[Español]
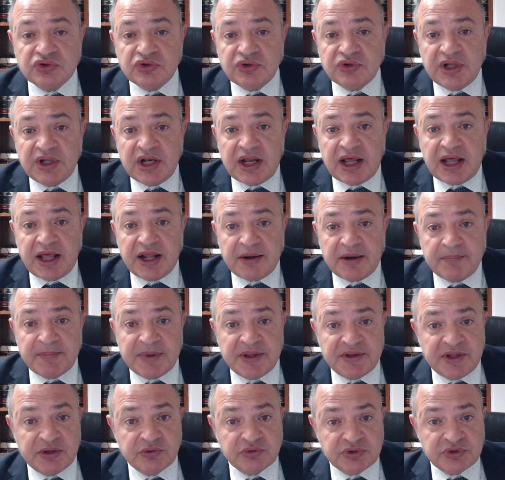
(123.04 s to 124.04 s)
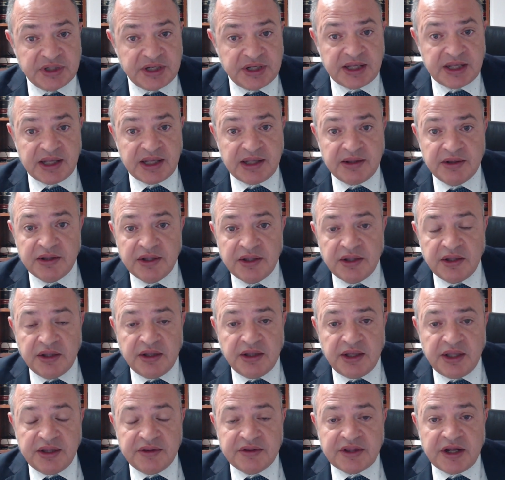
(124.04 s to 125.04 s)
de la hermenéutica
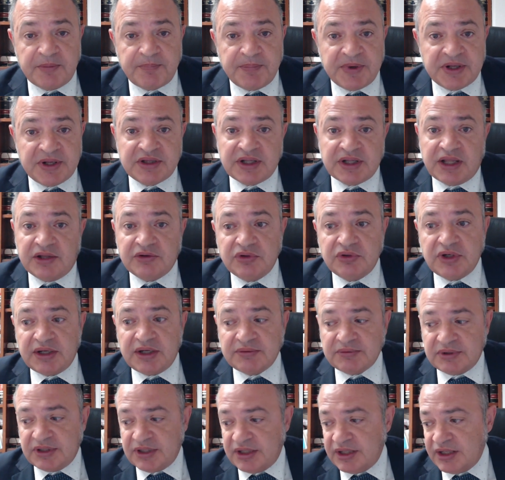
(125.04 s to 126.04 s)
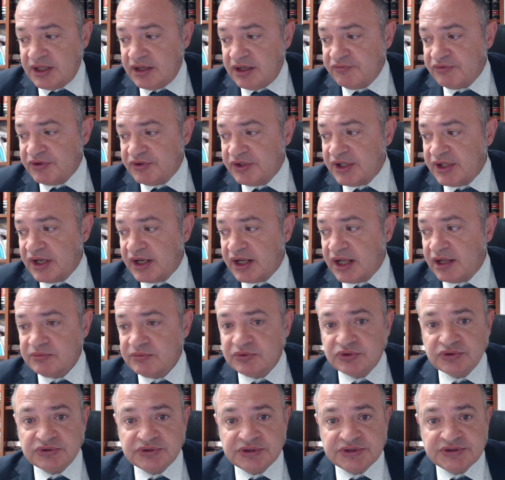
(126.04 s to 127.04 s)
interpretadora, que al fin y al
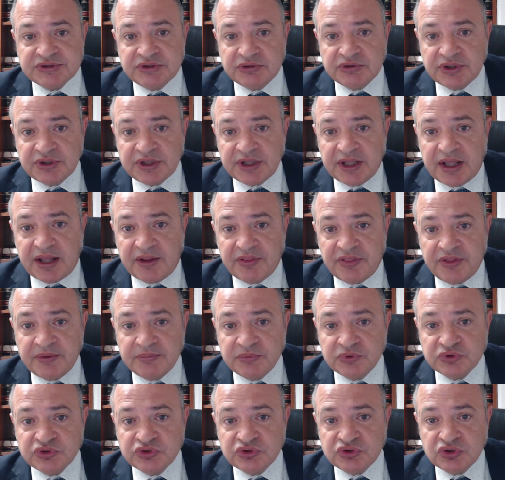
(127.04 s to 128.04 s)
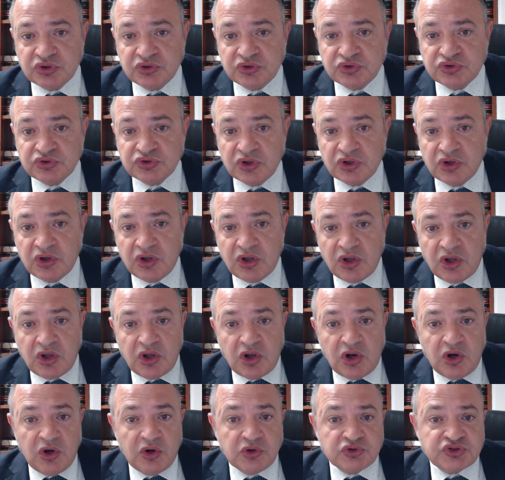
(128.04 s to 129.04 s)
cabo es lo que hacemos todos
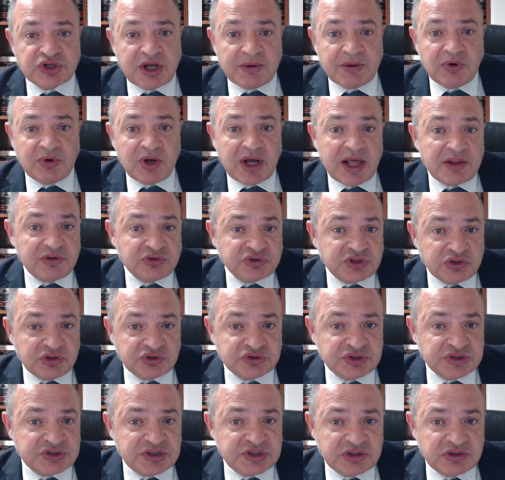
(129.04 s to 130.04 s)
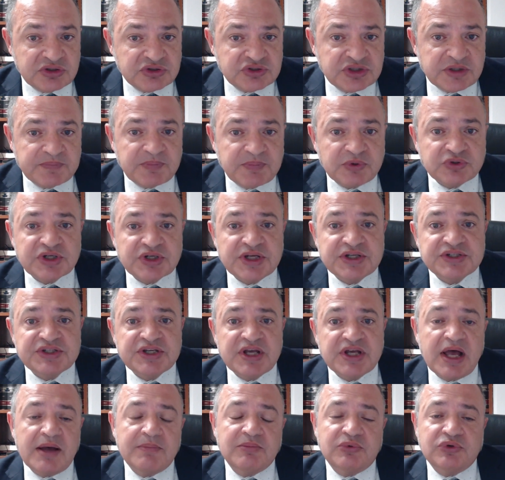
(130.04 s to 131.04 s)
los abogados, de los distintos tipos que
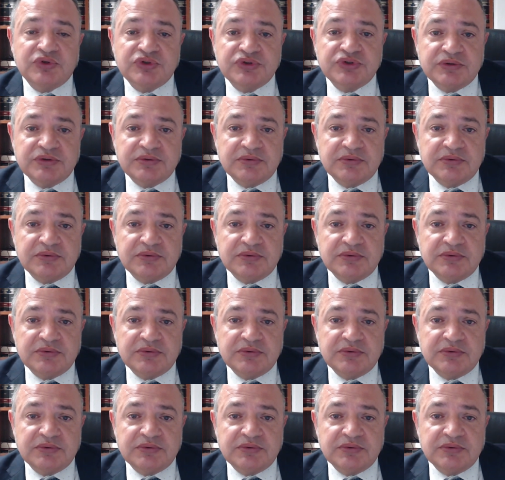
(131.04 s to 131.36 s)
seamos.